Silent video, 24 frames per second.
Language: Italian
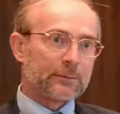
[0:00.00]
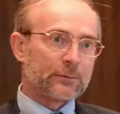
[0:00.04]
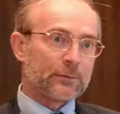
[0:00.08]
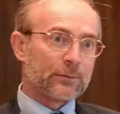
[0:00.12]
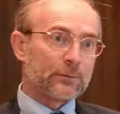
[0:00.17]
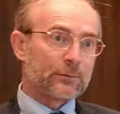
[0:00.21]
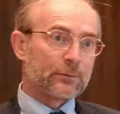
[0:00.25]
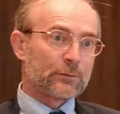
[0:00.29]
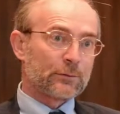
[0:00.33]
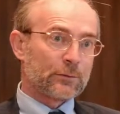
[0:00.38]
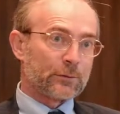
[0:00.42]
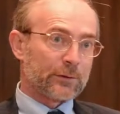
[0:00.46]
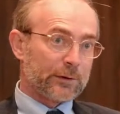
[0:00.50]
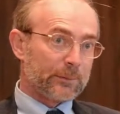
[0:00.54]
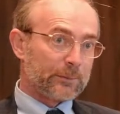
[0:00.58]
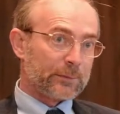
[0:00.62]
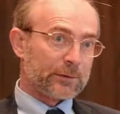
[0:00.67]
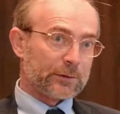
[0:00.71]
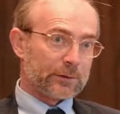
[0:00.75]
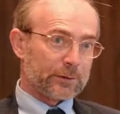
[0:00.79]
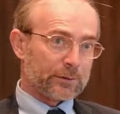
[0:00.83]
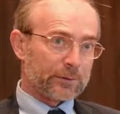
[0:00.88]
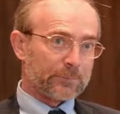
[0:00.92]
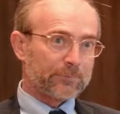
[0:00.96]
molto
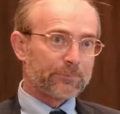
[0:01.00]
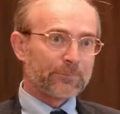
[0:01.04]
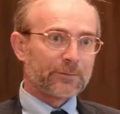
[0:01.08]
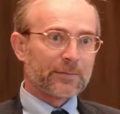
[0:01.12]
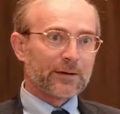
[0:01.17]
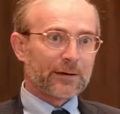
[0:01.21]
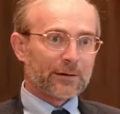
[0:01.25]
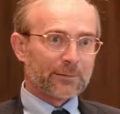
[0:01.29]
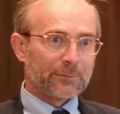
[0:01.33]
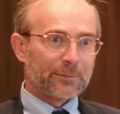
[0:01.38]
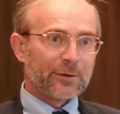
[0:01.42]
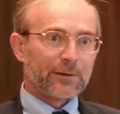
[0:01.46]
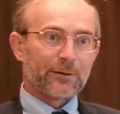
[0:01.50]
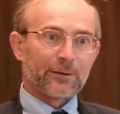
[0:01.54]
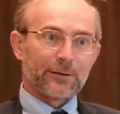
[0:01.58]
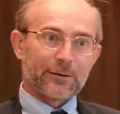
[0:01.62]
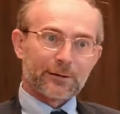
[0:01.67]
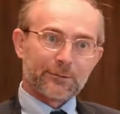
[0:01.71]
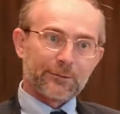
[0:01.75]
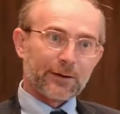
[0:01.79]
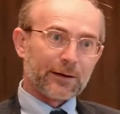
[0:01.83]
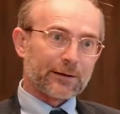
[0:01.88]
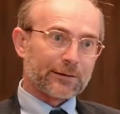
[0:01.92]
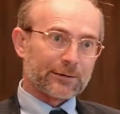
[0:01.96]
ripido, però
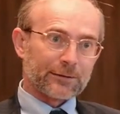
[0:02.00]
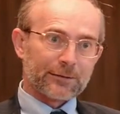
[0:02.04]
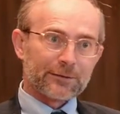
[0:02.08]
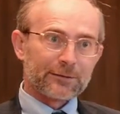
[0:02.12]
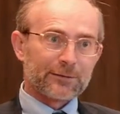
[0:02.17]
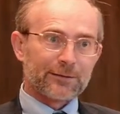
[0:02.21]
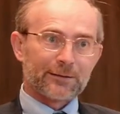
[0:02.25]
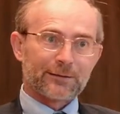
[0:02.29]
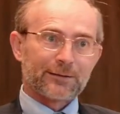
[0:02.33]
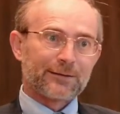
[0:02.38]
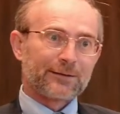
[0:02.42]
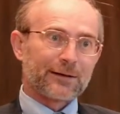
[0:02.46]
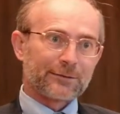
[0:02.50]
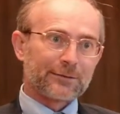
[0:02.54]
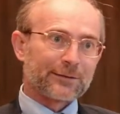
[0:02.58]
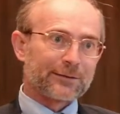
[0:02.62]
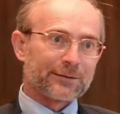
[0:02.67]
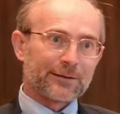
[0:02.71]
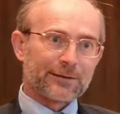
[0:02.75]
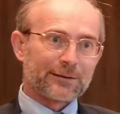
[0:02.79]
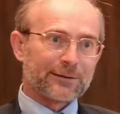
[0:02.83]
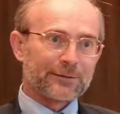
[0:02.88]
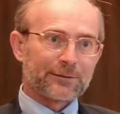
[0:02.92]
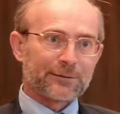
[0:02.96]
arrivarci eh, dà una
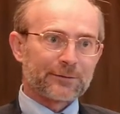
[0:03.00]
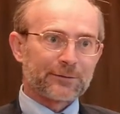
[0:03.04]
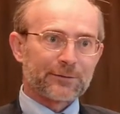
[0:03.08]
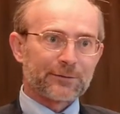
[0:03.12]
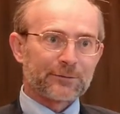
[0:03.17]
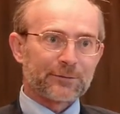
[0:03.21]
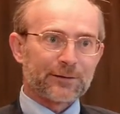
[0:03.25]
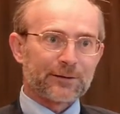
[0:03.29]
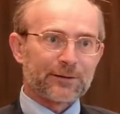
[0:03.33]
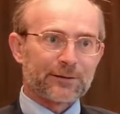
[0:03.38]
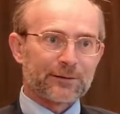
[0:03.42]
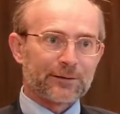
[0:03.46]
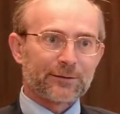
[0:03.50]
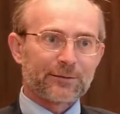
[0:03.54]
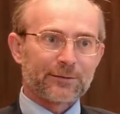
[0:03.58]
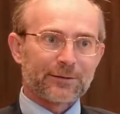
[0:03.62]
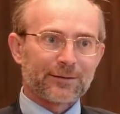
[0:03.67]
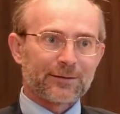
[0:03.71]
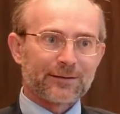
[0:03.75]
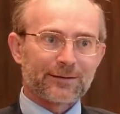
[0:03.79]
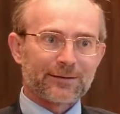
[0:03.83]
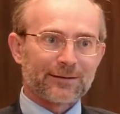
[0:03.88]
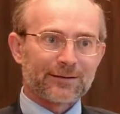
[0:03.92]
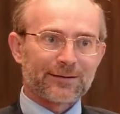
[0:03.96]
certa
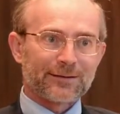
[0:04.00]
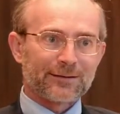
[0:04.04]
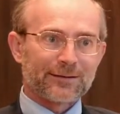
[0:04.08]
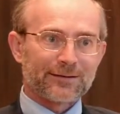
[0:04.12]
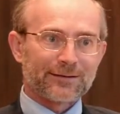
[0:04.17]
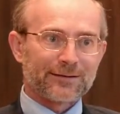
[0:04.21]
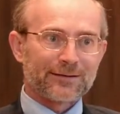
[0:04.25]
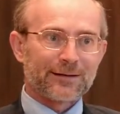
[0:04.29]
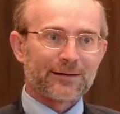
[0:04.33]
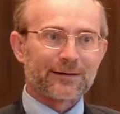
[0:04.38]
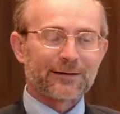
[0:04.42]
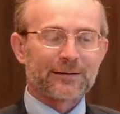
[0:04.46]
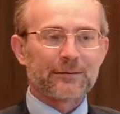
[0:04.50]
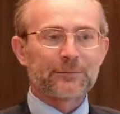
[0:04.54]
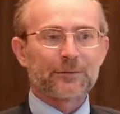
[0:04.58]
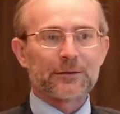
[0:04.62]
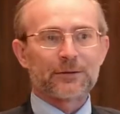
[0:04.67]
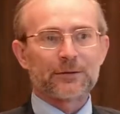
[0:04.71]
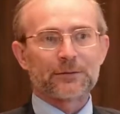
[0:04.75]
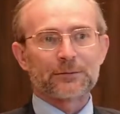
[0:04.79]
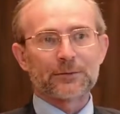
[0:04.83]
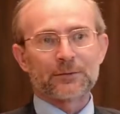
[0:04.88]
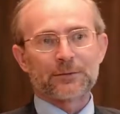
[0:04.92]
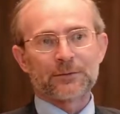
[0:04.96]
soddisfazione. Si arriva,
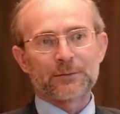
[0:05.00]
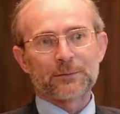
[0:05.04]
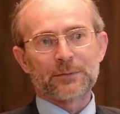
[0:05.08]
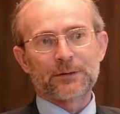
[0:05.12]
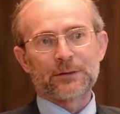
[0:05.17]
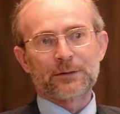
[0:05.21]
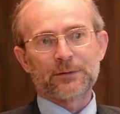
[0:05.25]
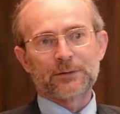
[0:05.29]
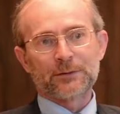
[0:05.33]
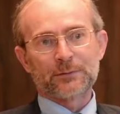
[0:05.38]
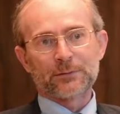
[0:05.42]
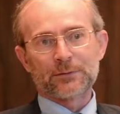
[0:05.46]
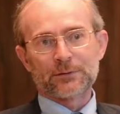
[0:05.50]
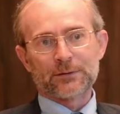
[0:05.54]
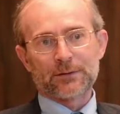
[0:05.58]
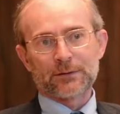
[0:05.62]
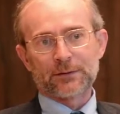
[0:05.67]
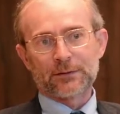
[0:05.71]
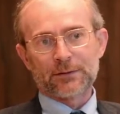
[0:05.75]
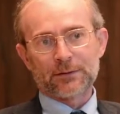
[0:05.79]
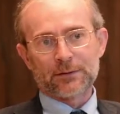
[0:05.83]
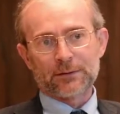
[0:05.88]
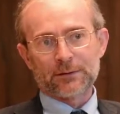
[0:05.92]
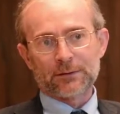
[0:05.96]
c'è questo bellissimo
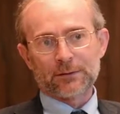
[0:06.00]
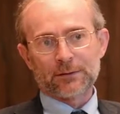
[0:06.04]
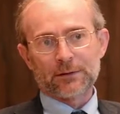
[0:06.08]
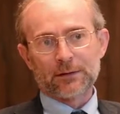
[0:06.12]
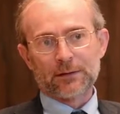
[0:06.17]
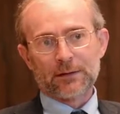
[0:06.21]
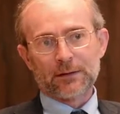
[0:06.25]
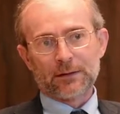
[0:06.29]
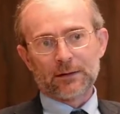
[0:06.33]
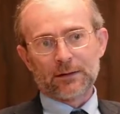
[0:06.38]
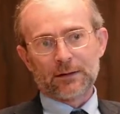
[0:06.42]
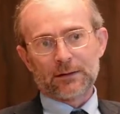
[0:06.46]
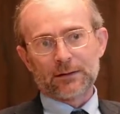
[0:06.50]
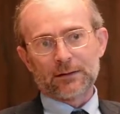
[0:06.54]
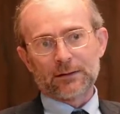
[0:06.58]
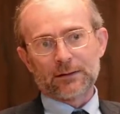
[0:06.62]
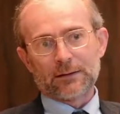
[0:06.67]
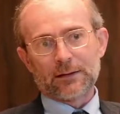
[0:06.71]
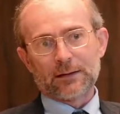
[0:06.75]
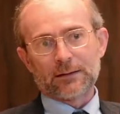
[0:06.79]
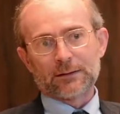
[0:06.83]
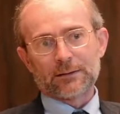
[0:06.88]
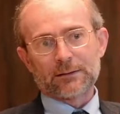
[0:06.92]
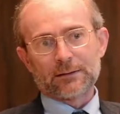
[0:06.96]
giardino eh,
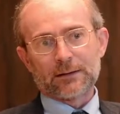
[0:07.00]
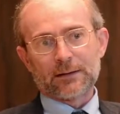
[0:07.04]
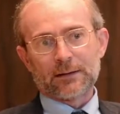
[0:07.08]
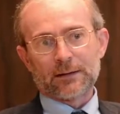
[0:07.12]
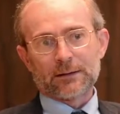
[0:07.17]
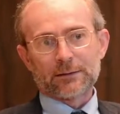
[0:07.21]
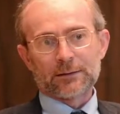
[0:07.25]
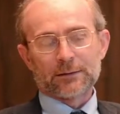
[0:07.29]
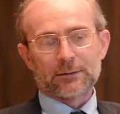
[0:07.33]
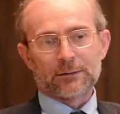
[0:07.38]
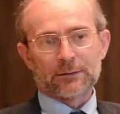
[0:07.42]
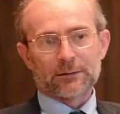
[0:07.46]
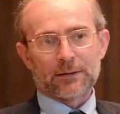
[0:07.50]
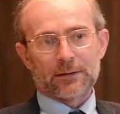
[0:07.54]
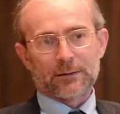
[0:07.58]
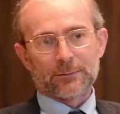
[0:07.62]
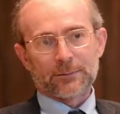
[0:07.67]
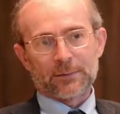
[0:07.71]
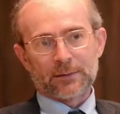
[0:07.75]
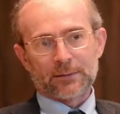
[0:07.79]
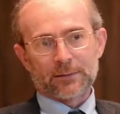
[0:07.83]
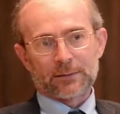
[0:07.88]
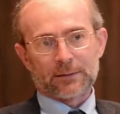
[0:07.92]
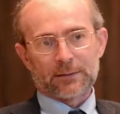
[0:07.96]
entrando dalla
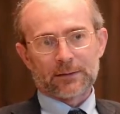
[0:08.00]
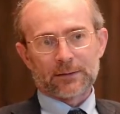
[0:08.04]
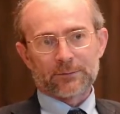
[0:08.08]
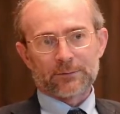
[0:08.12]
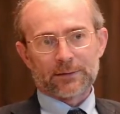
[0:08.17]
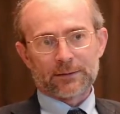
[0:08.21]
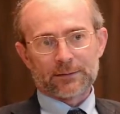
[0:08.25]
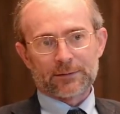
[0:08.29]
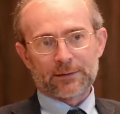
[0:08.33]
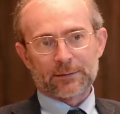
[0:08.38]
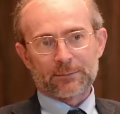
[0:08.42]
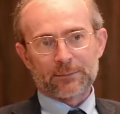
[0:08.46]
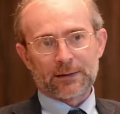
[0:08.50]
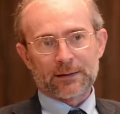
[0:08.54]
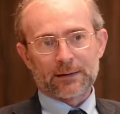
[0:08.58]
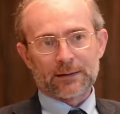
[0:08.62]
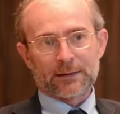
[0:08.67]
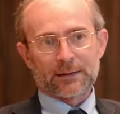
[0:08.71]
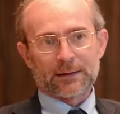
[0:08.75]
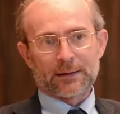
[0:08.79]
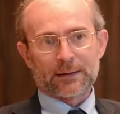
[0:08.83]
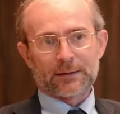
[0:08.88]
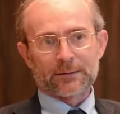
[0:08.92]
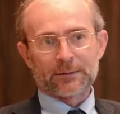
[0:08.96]
porta via San
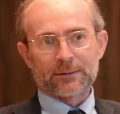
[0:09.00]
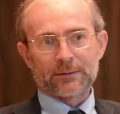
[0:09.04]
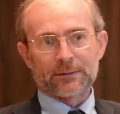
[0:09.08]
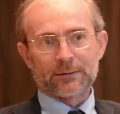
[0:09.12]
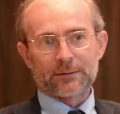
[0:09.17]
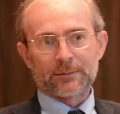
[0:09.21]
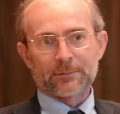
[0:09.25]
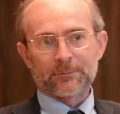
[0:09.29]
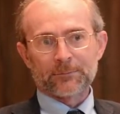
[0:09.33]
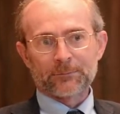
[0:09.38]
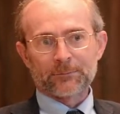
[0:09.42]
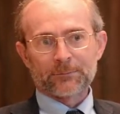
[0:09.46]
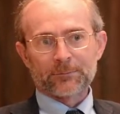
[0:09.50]
Pancrazio,